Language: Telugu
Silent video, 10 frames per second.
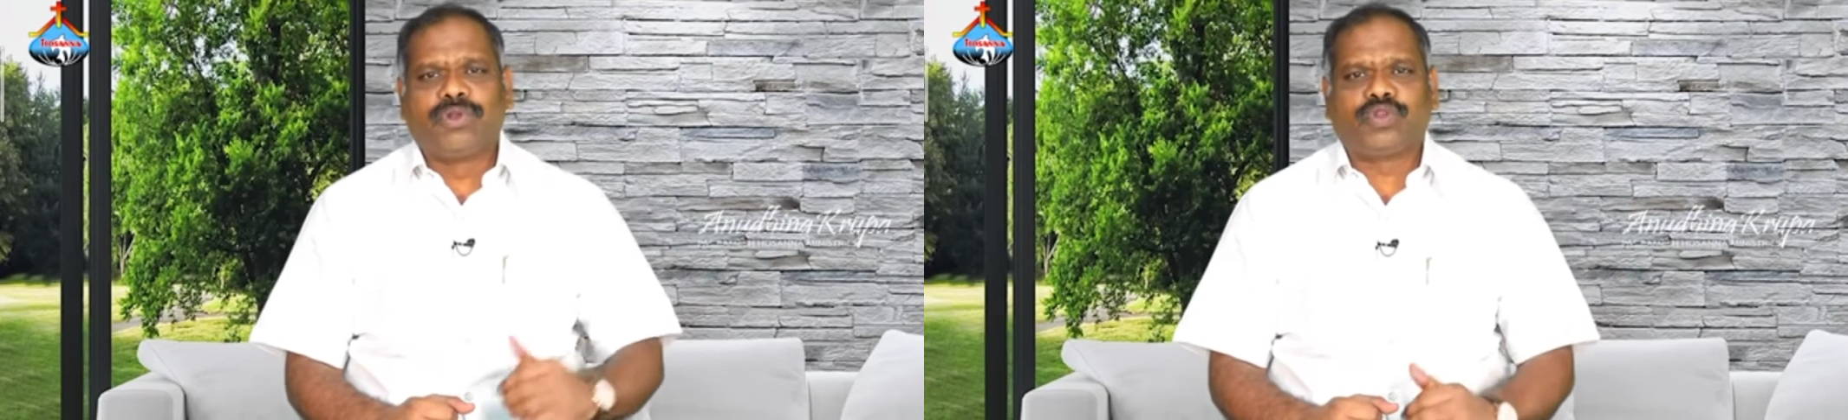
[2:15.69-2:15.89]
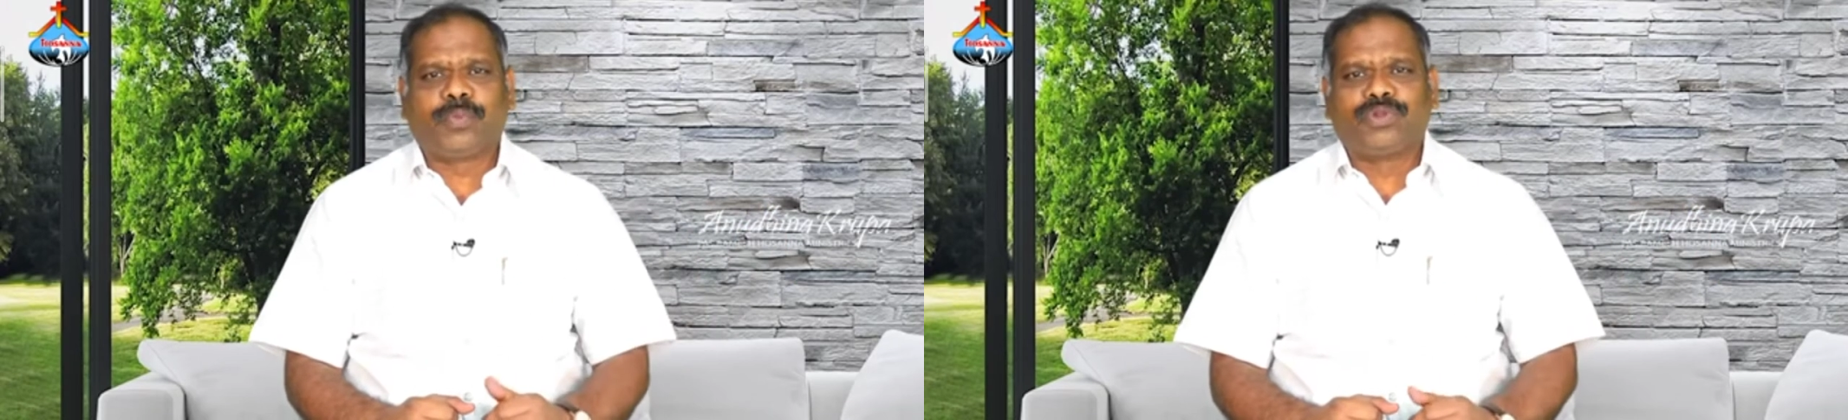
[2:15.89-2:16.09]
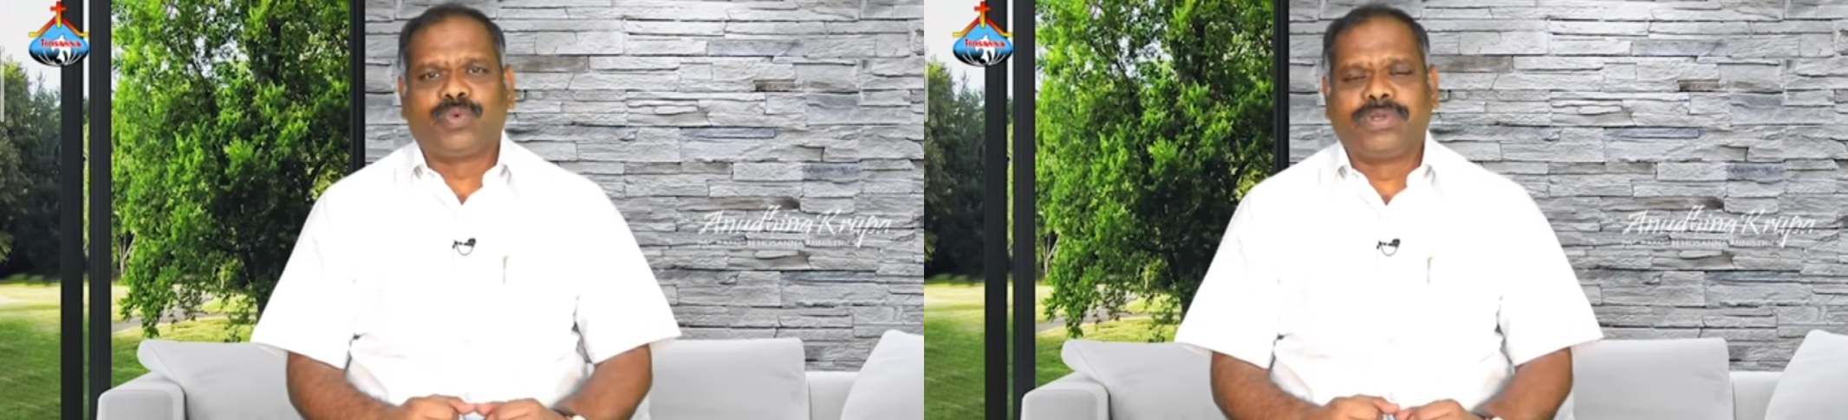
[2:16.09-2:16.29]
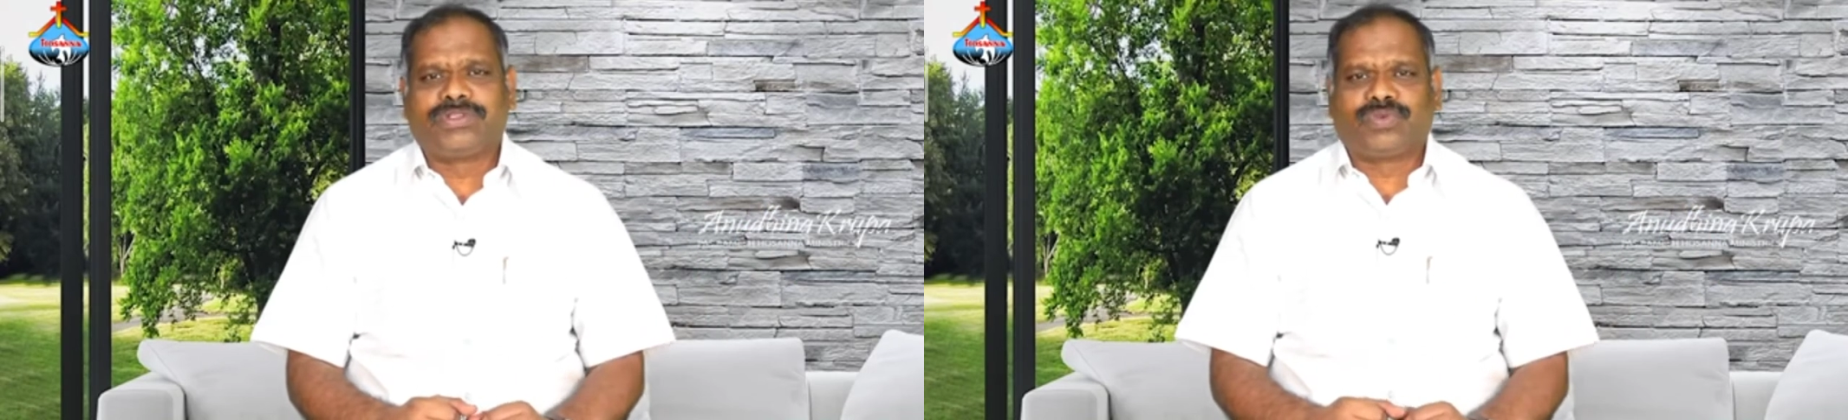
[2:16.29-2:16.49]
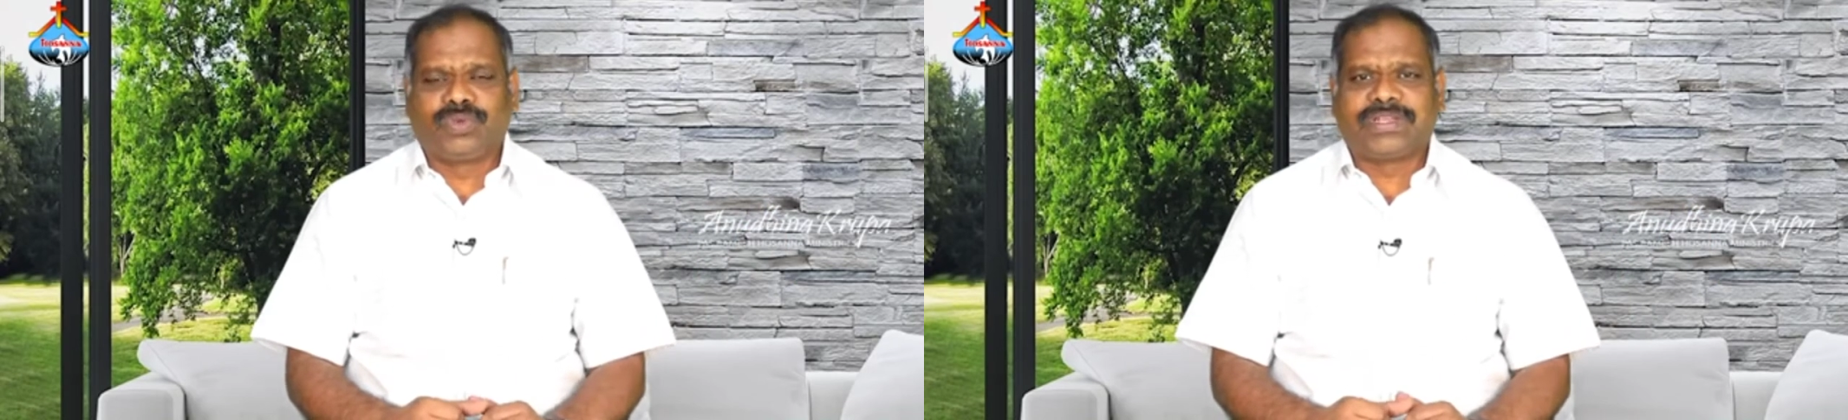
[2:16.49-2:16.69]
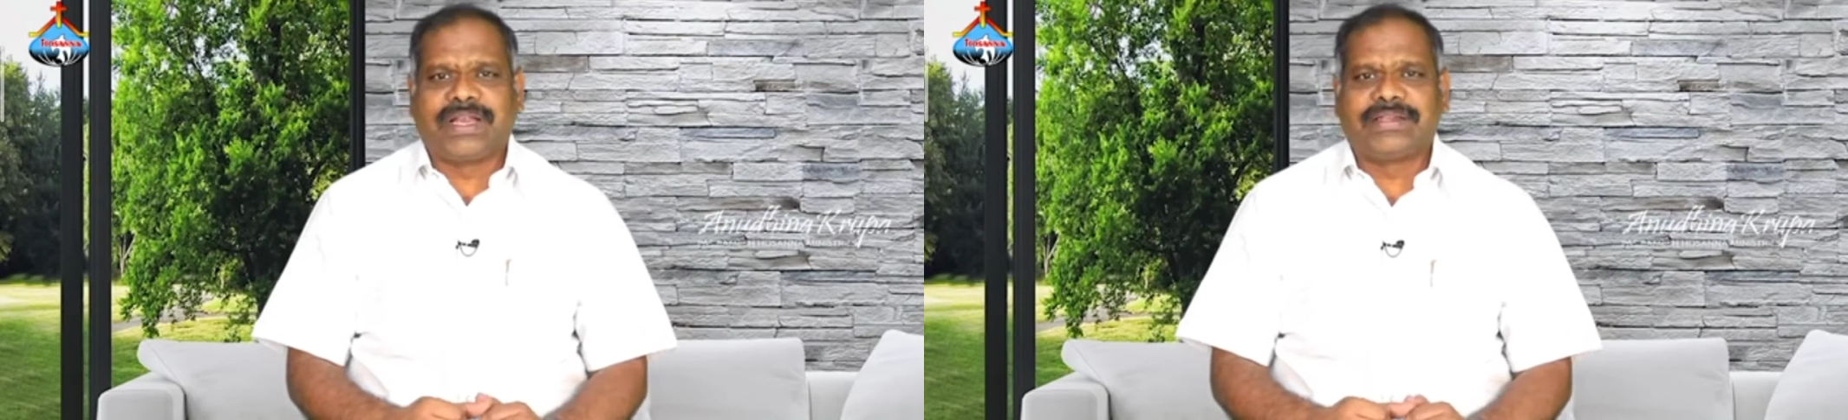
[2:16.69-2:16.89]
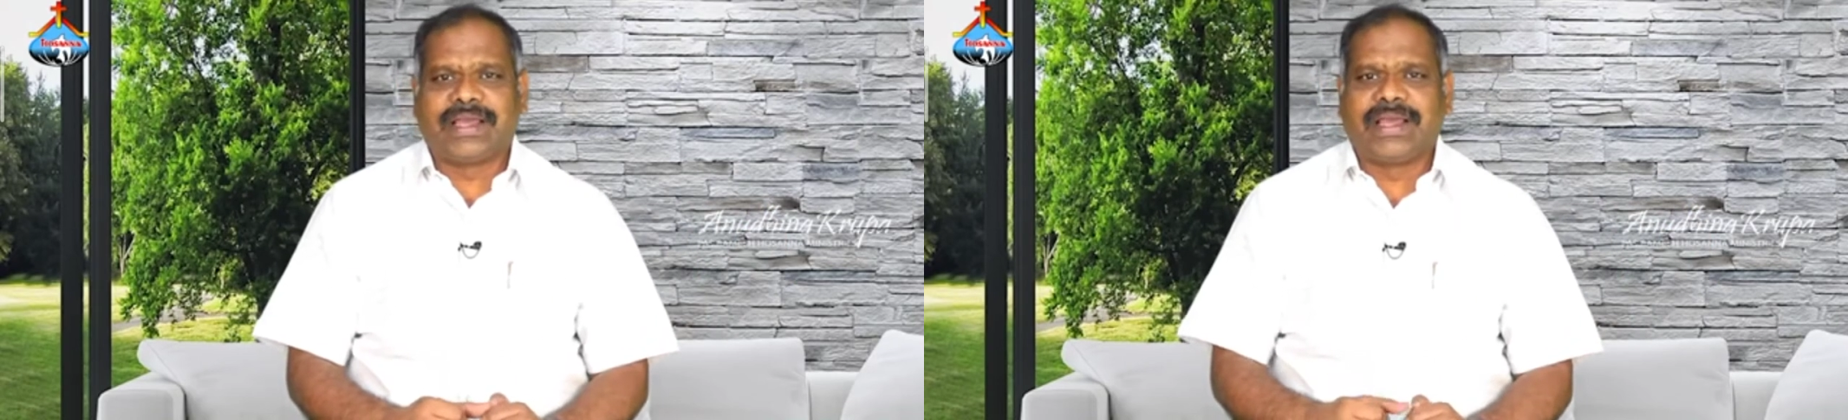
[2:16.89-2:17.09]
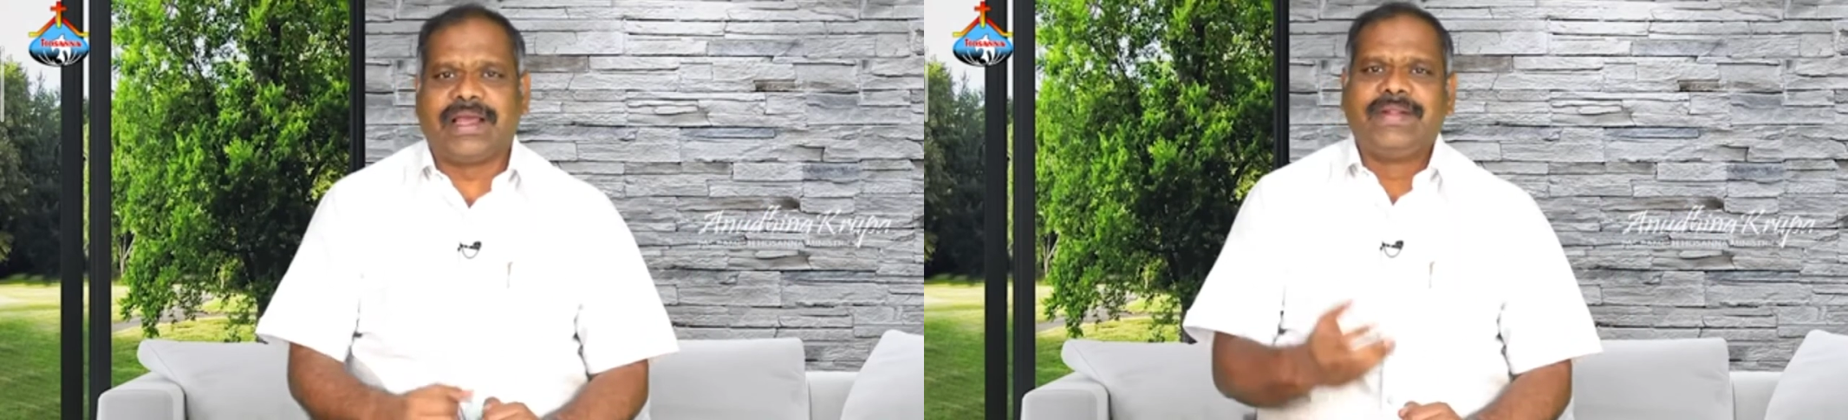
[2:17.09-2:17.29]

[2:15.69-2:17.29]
పోతూ పోతూ వచ్చి చూశాడంట